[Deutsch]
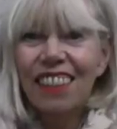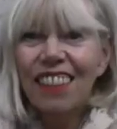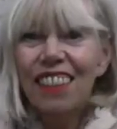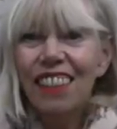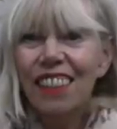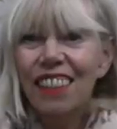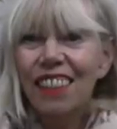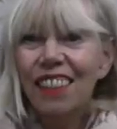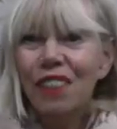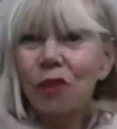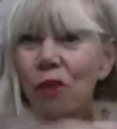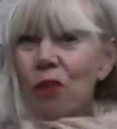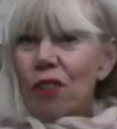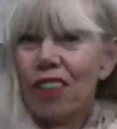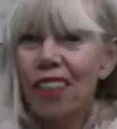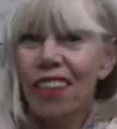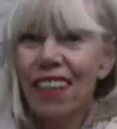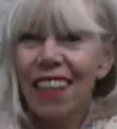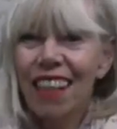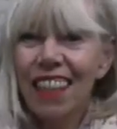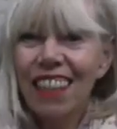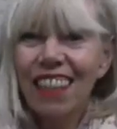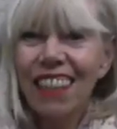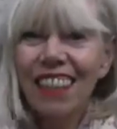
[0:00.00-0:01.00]
es so
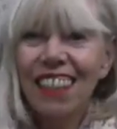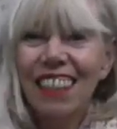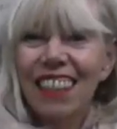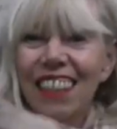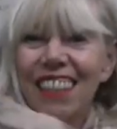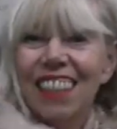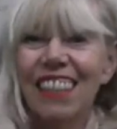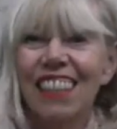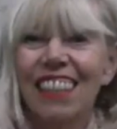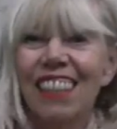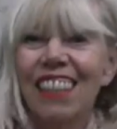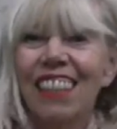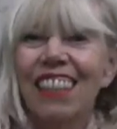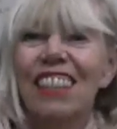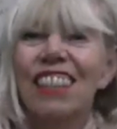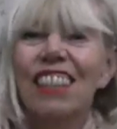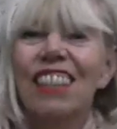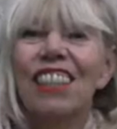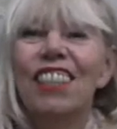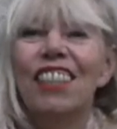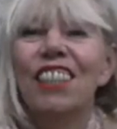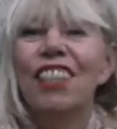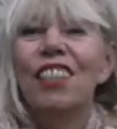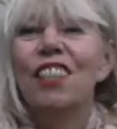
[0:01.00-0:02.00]
tragen,
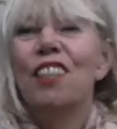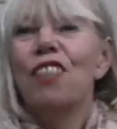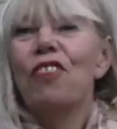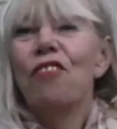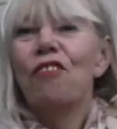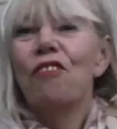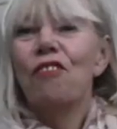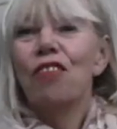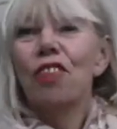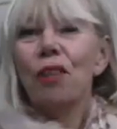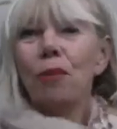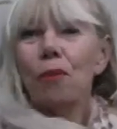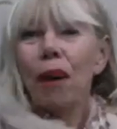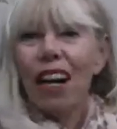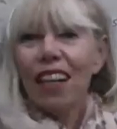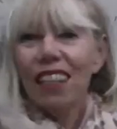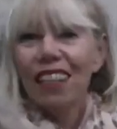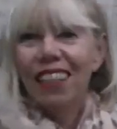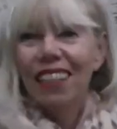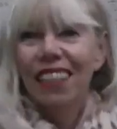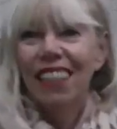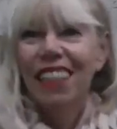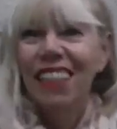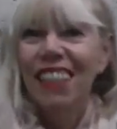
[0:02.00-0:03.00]
wie du
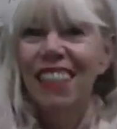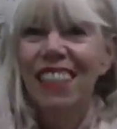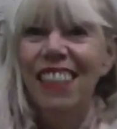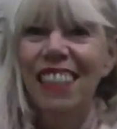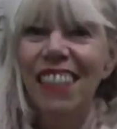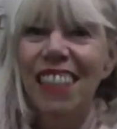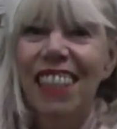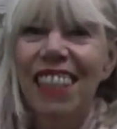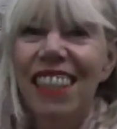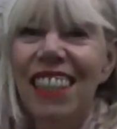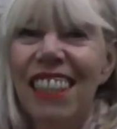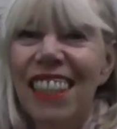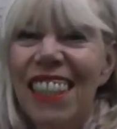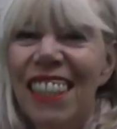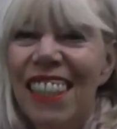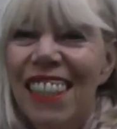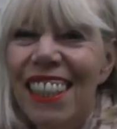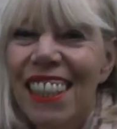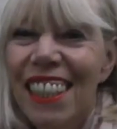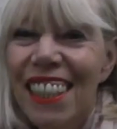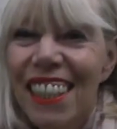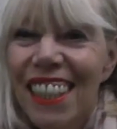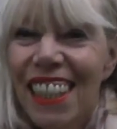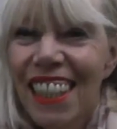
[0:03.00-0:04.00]
magst.
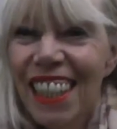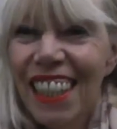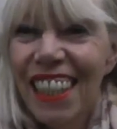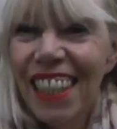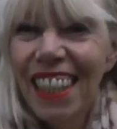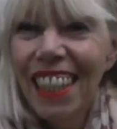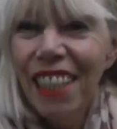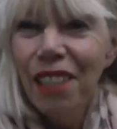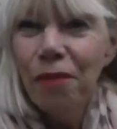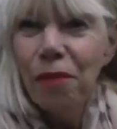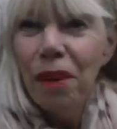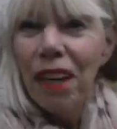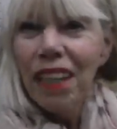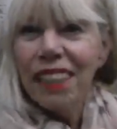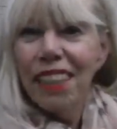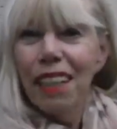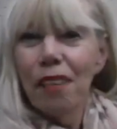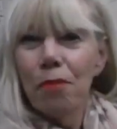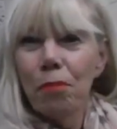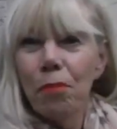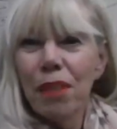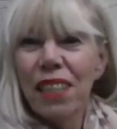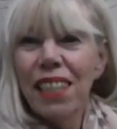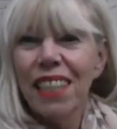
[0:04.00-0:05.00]
Ich mag es ja
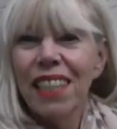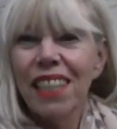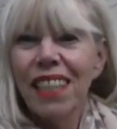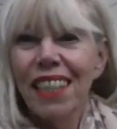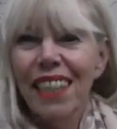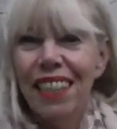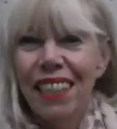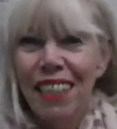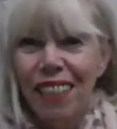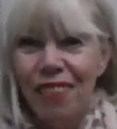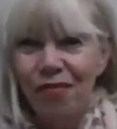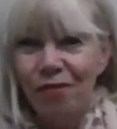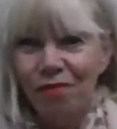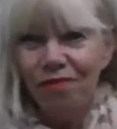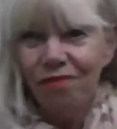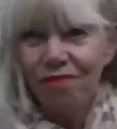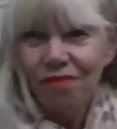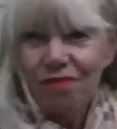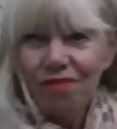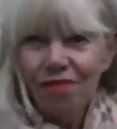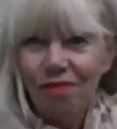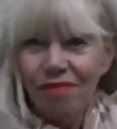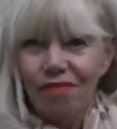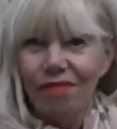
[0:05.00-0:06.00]
ein bisschen
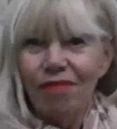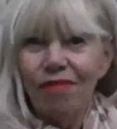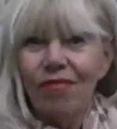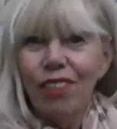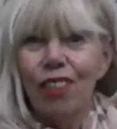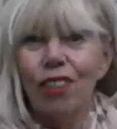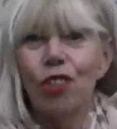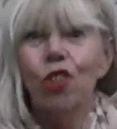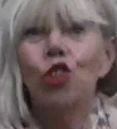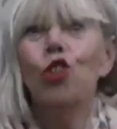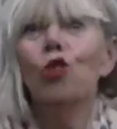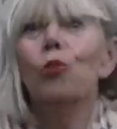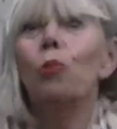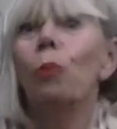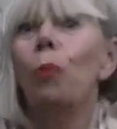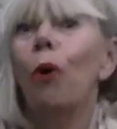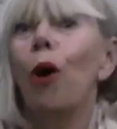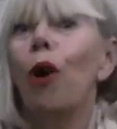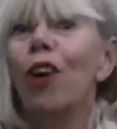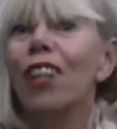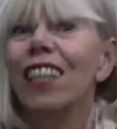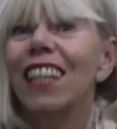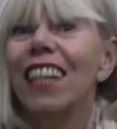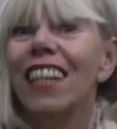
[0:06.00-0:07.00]

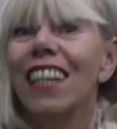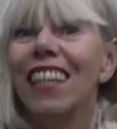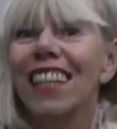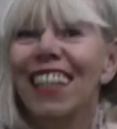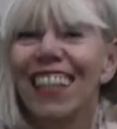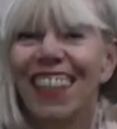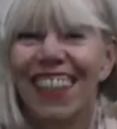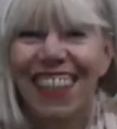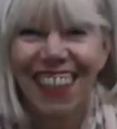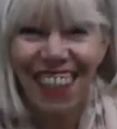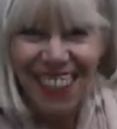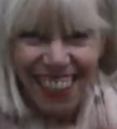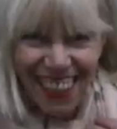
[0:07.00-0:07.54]
sportlich.